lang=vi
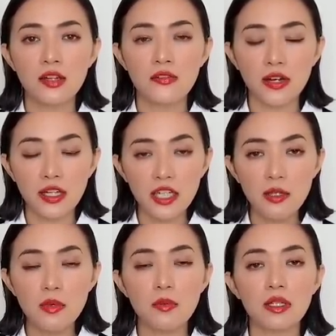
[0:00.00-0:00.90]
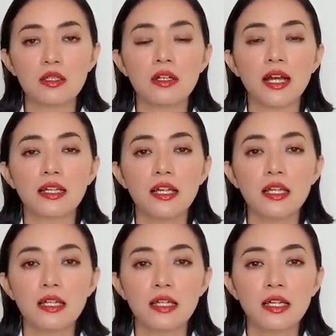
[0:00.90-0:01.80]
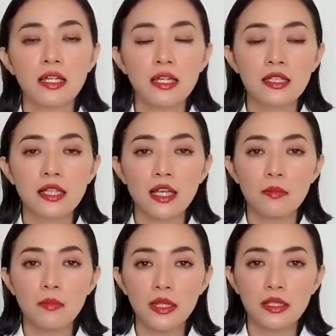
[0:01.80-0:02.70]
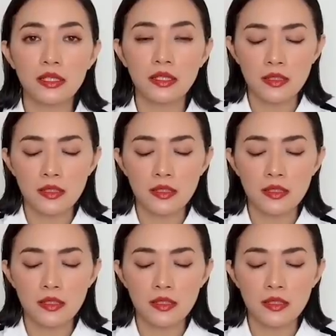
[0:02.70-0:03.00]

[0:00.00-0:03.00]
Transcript: và khi mà mình thực hành lễ lạy thì là mình